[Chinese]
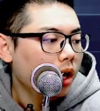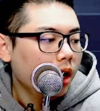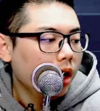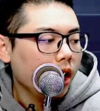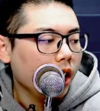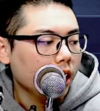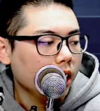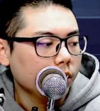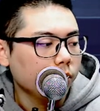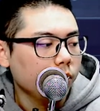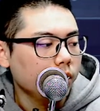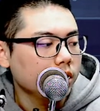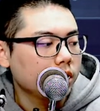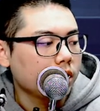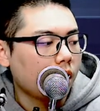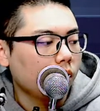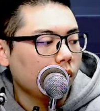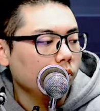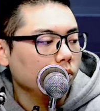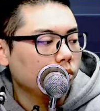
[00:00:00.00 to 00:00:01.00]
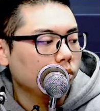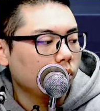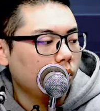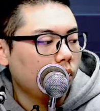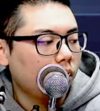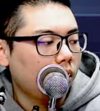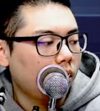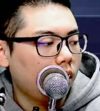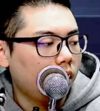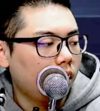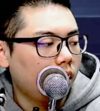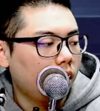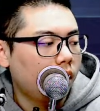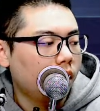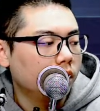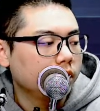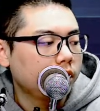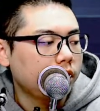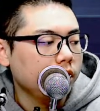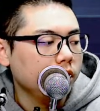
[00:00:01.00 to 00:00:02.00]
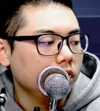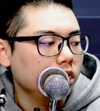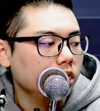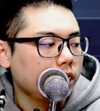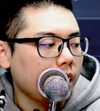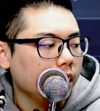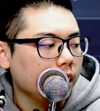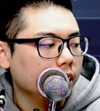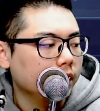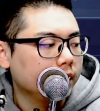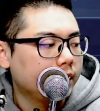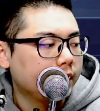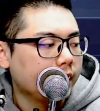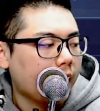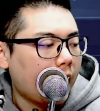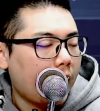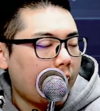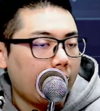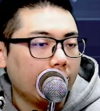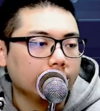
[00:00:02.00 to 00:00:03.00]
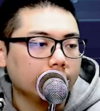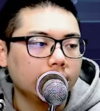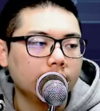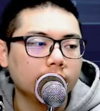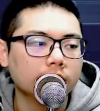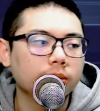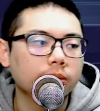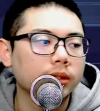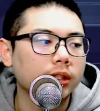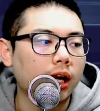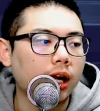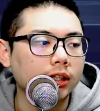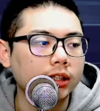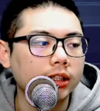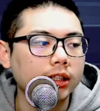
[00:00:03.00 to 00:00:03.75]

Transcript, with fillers: 一个是问小鹿说：“呃，智尚的贾特是不是啊？